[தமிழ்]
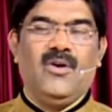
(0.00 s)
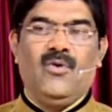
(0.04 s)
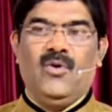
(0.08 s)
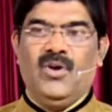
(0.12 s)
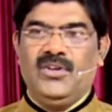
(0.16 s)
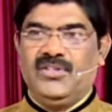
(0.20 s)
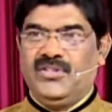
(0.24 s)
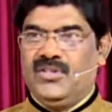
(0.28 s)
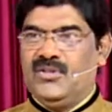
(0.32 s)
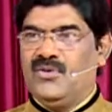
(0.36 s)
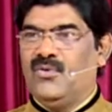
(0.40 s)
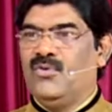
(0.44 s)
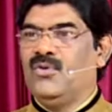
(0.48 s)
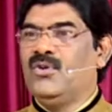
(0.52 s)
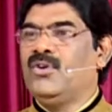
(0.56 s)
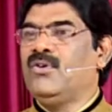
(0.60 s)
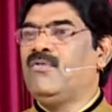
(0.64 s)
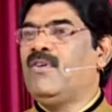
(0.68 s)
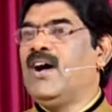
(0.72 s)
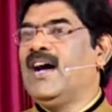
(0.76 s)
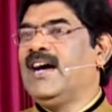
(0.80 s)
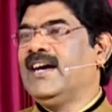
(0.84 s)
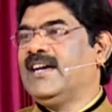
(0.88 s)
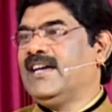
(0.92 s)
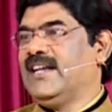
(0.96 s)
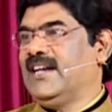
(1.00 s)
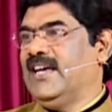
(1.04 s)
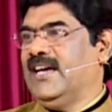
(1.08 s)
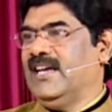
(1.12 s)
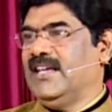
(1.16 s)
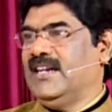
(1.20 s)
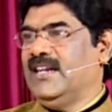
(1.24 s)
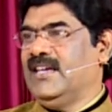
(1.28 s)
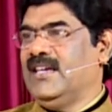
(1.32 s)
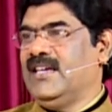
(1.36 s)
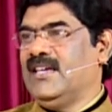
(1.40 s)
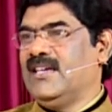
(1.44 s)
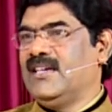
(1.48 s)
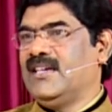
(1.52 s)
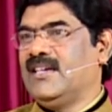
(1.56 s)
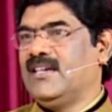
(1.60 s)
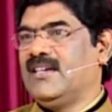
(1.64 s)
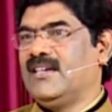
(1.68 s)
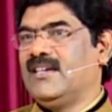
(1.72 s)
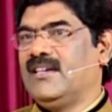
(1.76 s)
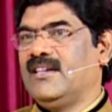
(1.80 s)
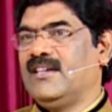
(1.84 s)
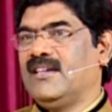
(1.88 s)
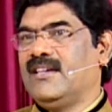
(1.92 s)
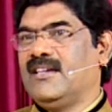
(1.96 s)
ஒருத்தர் உருவாக்குறாரு
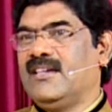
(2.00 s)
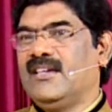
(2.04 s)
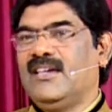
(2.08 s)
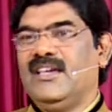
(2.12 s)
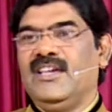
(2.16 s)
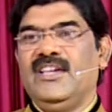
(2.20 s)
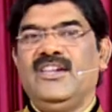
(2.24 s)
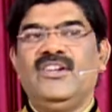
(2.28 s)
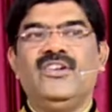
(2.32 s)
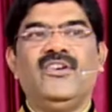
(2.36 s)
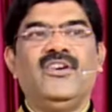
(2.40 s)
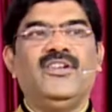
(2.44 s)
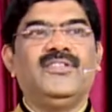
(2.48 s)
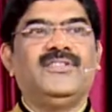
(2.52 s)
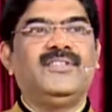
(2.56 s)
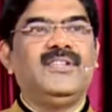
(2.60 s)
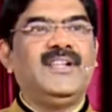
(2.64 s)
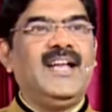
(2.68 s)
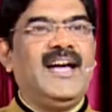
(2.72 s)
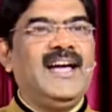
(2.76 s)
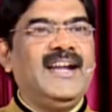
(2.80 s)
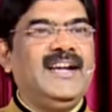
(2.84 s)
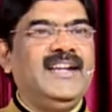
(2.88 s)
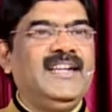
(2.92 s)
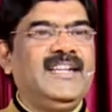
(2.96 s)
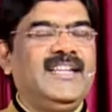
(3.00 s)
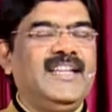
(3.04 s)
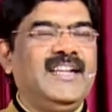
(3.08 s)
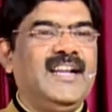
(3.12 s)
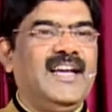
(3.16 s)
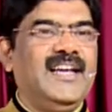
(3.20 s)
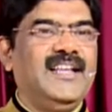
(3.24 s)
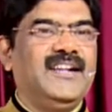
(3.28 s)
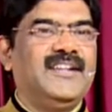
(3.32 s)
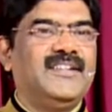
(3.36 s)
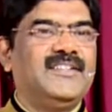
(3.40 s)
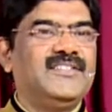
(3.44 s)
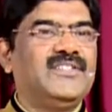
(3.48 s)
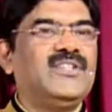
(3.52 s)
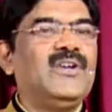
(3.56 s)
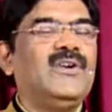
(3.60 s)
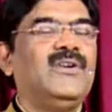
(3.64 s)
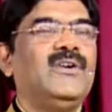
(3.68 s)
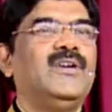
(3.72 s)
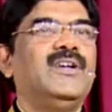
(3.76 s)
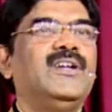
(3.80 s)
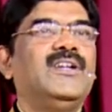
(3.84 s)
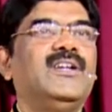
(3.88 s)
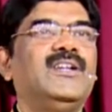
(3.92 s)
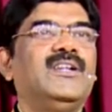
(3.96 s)
இன்னொருத்தர் அழிக்கிறாரு ஸோ
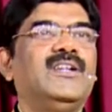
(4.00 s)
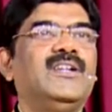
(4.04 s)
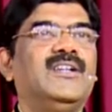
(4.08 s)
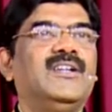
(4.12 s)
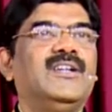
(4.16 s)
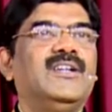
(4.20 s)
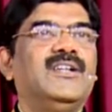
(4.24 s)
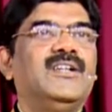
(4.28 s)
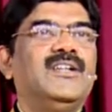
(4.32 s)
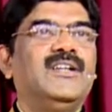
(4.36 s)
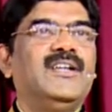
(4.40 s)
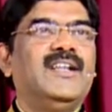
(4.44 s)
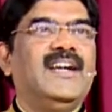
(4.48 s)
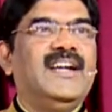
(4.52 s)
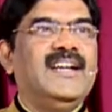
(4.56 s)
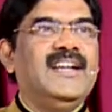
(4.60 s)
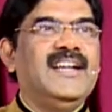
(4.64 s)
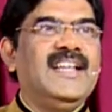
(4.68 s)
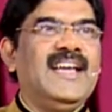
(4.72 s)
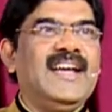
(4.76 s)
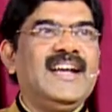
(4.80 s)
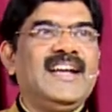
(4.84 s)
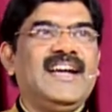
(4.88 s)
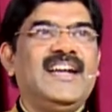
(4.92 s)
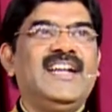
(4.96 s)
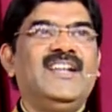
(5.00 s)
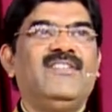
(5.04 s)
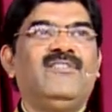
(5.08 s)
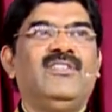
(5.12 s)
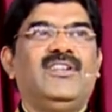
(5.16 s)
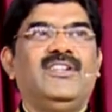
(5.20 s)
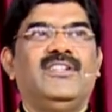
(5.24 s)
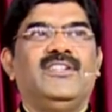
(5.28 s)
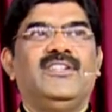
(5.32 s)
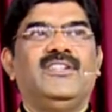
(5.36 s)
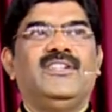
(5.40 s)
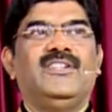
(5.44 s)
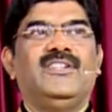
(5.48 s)
ரெண்டே கடவுள்